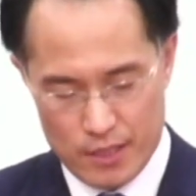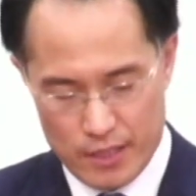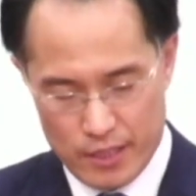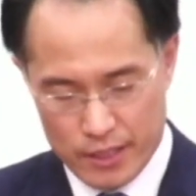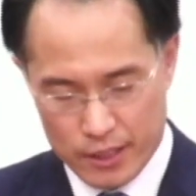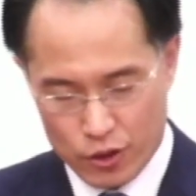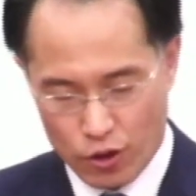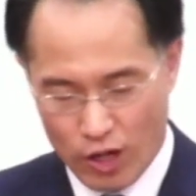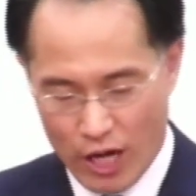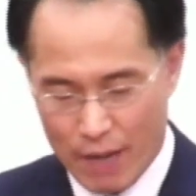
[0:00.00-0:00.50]

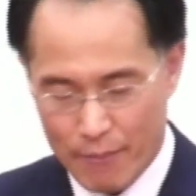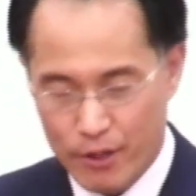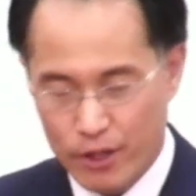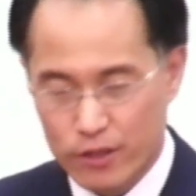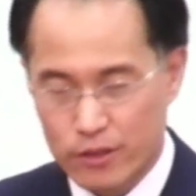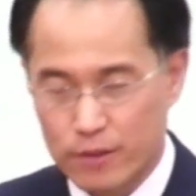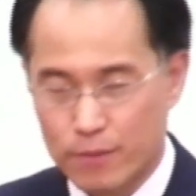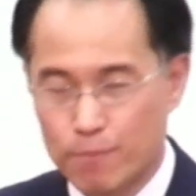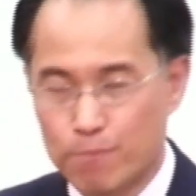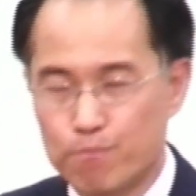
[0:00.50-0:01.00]
떠나면
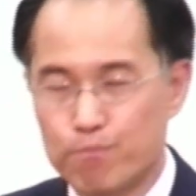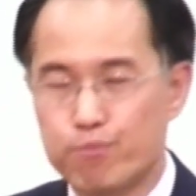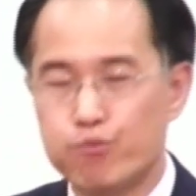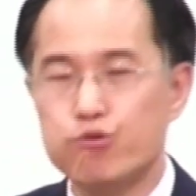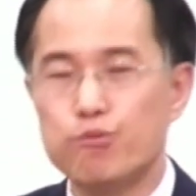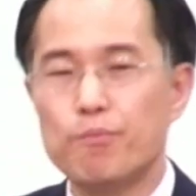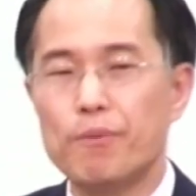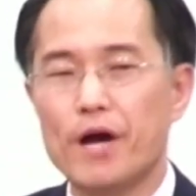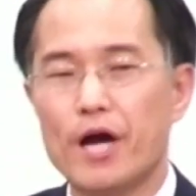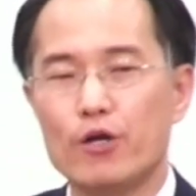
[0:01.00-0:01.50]

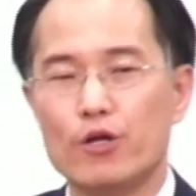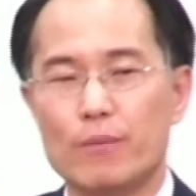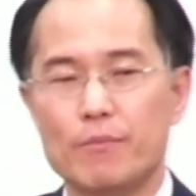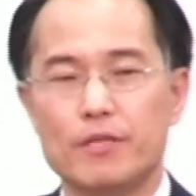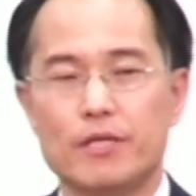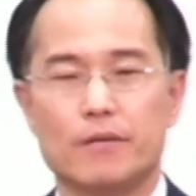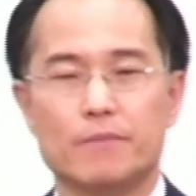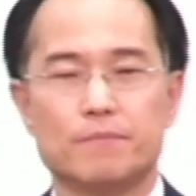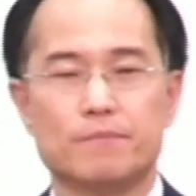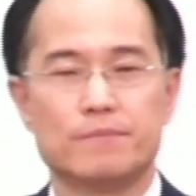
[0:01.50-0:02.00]
부패하게
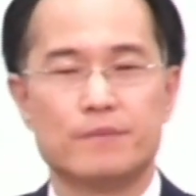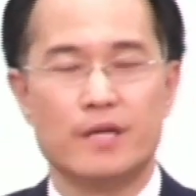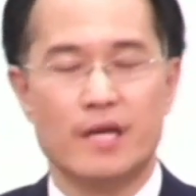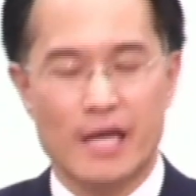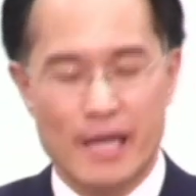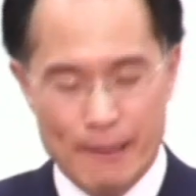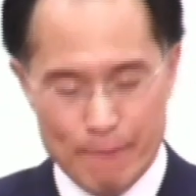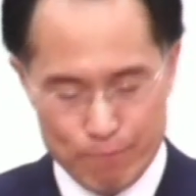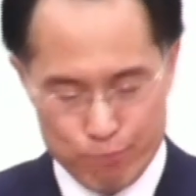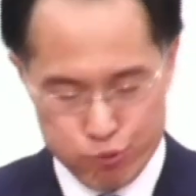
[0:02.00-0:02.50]
됩니다.
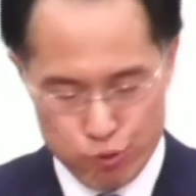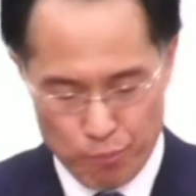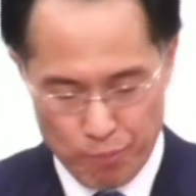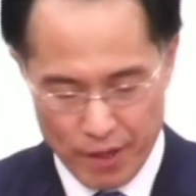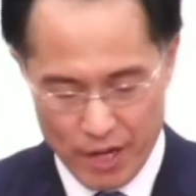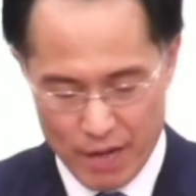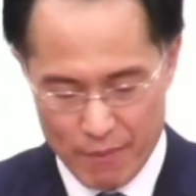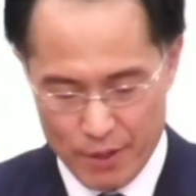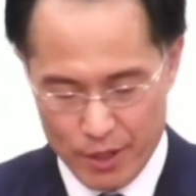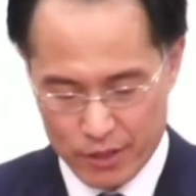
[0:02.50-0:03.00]

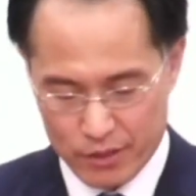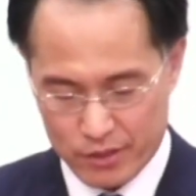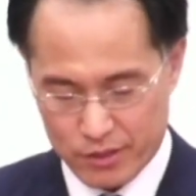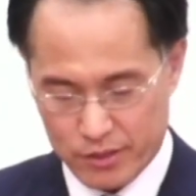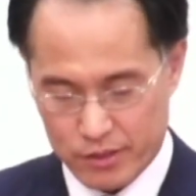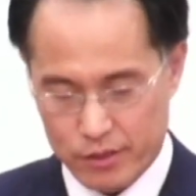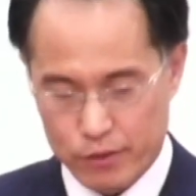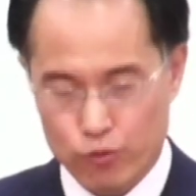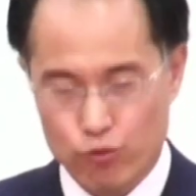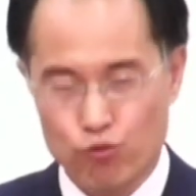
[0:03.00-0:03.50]
부패하면
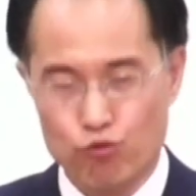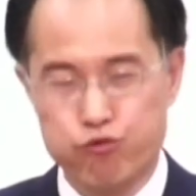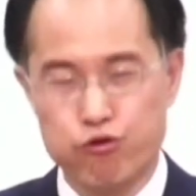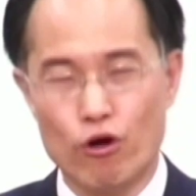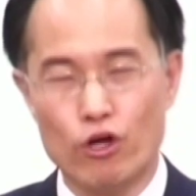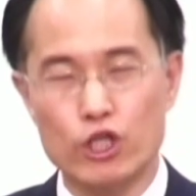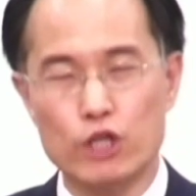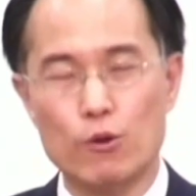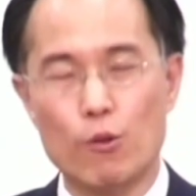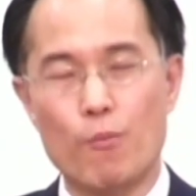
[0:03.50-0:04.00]

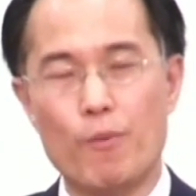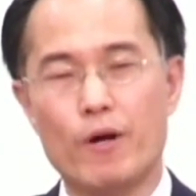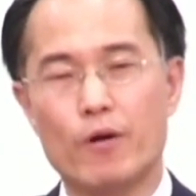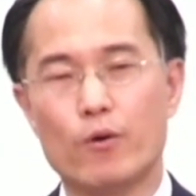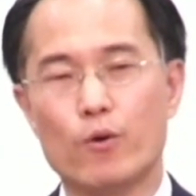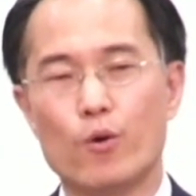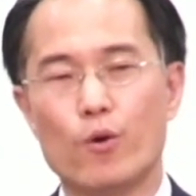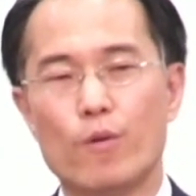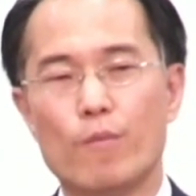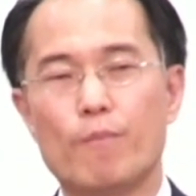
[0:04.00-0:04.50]
구원도 못
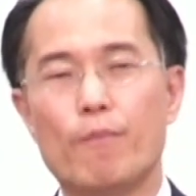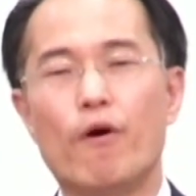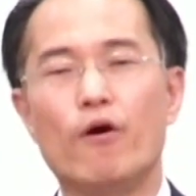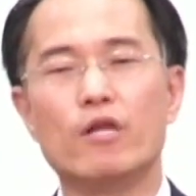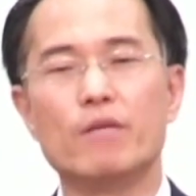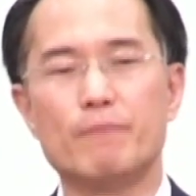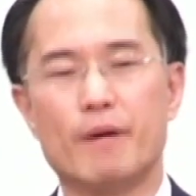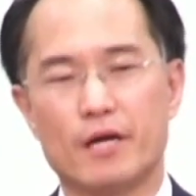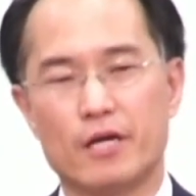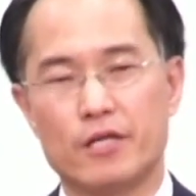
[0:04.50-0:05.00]
받고
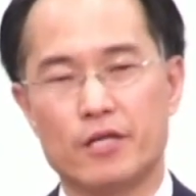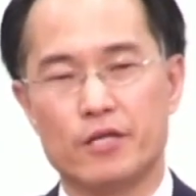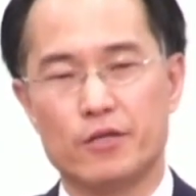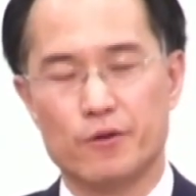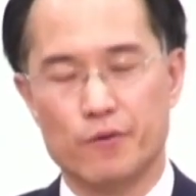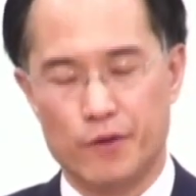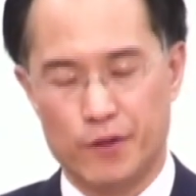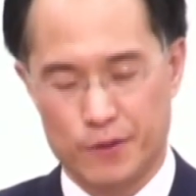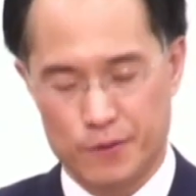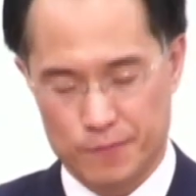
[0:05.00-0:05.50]
버림받게 되는
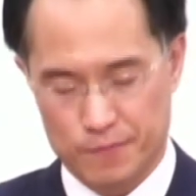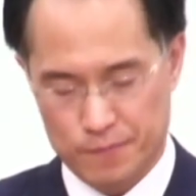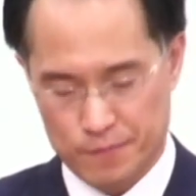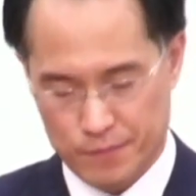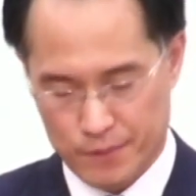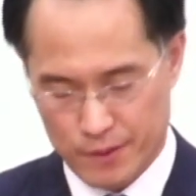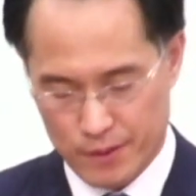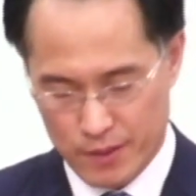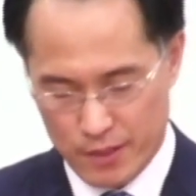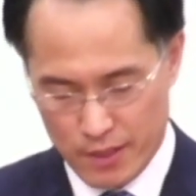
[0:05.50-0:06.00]
거예요.
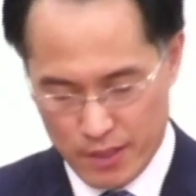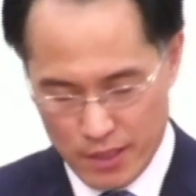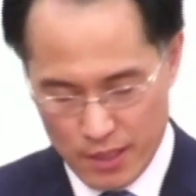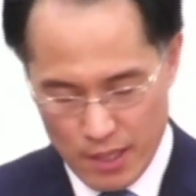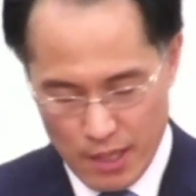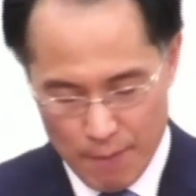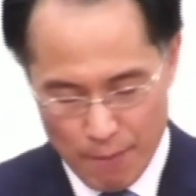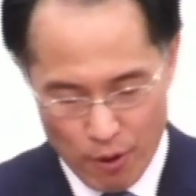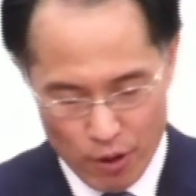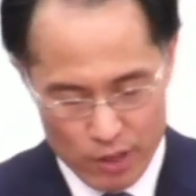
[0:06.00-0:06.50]

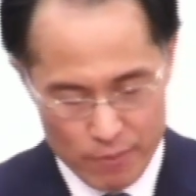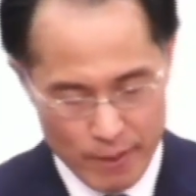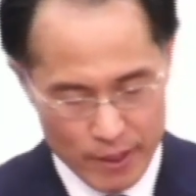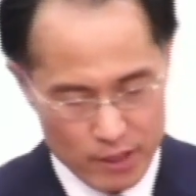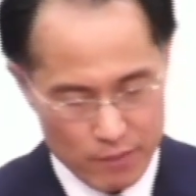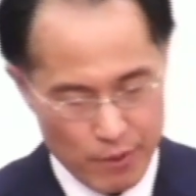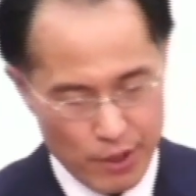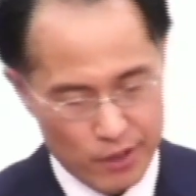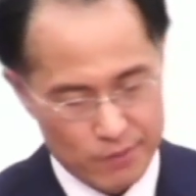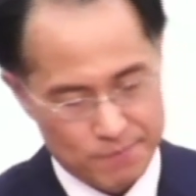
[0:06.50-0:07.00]

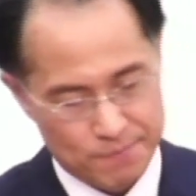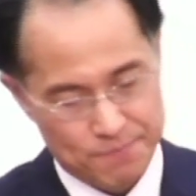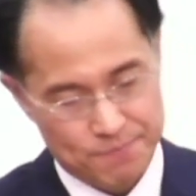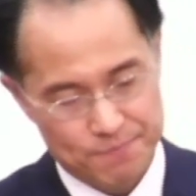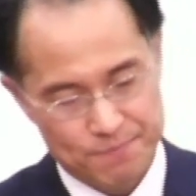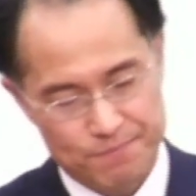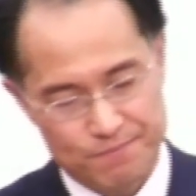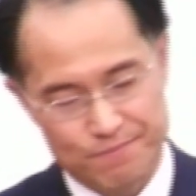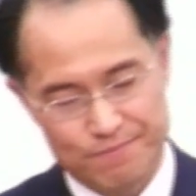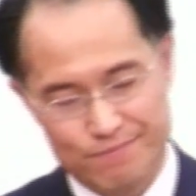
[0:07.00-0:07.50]
버림받으면
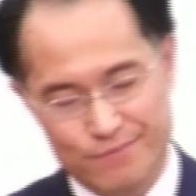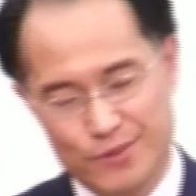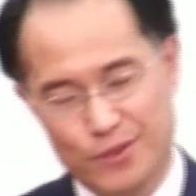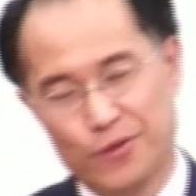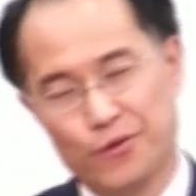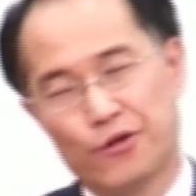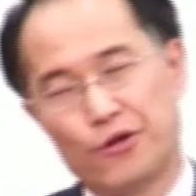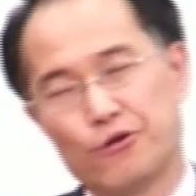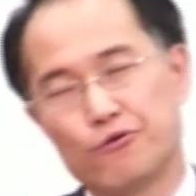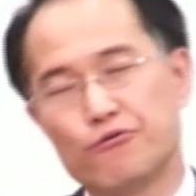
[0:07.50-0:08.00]

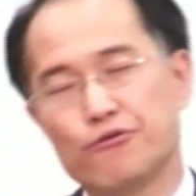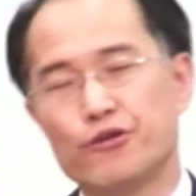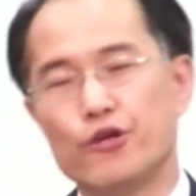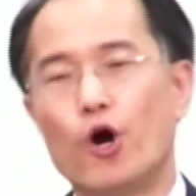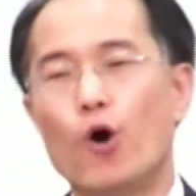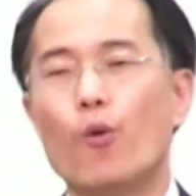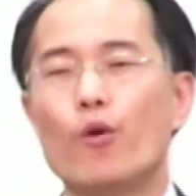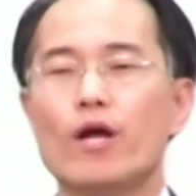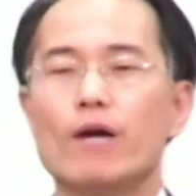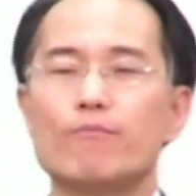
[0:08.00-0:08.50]
결국
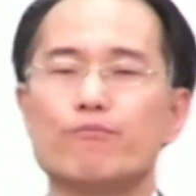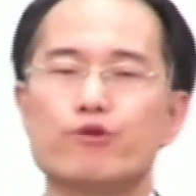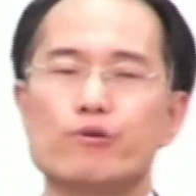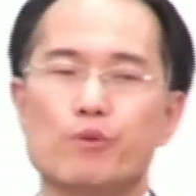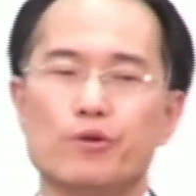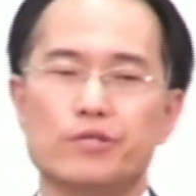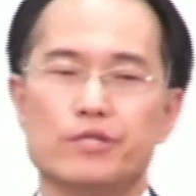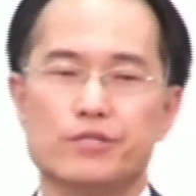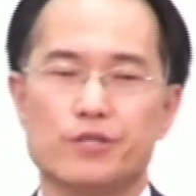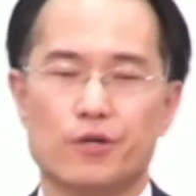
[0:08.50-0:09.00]
영원한
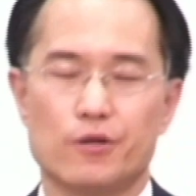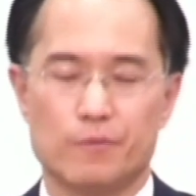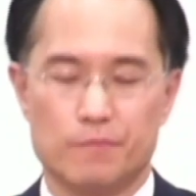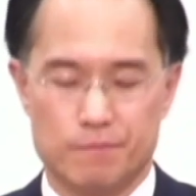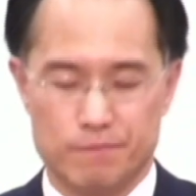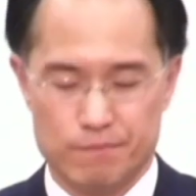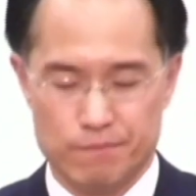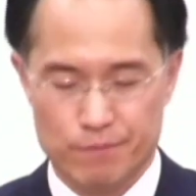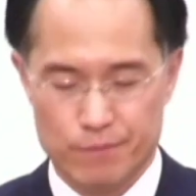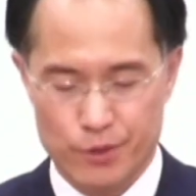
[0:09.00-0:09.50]
불못에서
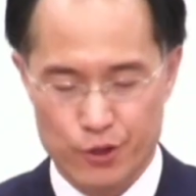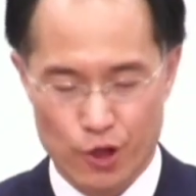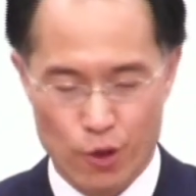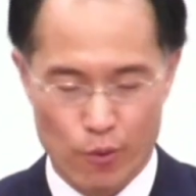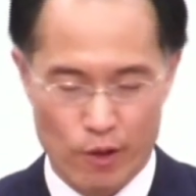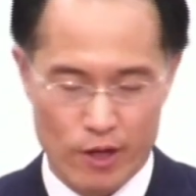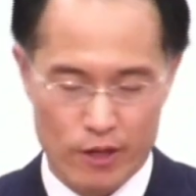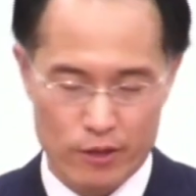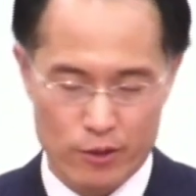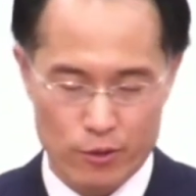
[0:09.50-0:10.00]

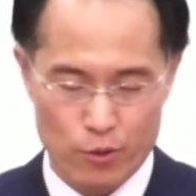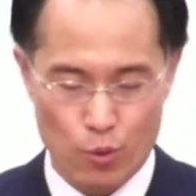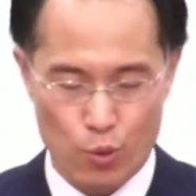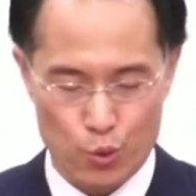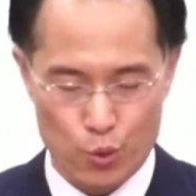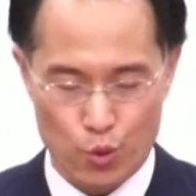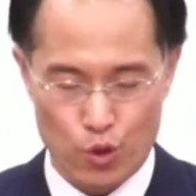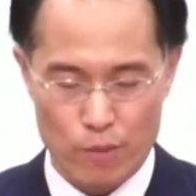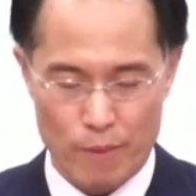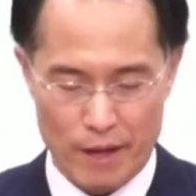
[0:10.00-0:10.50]
영원한
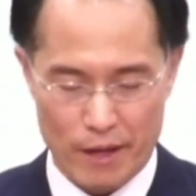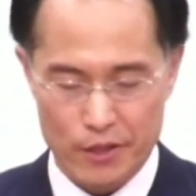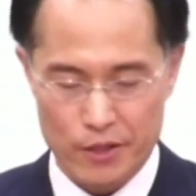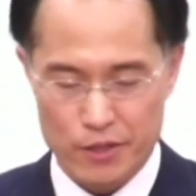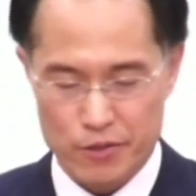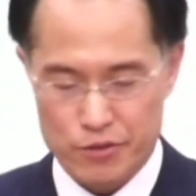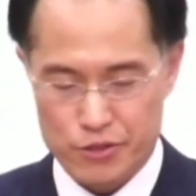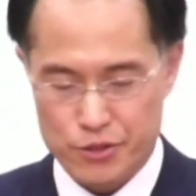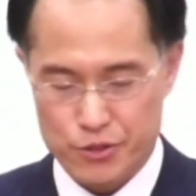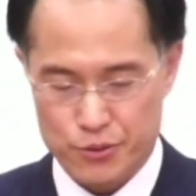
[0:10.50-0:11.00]
고통을 받게 되는
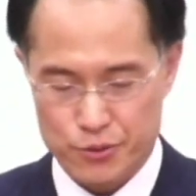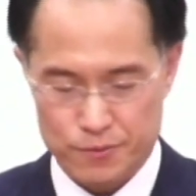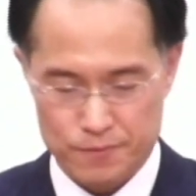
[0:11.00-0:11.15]
것이죠.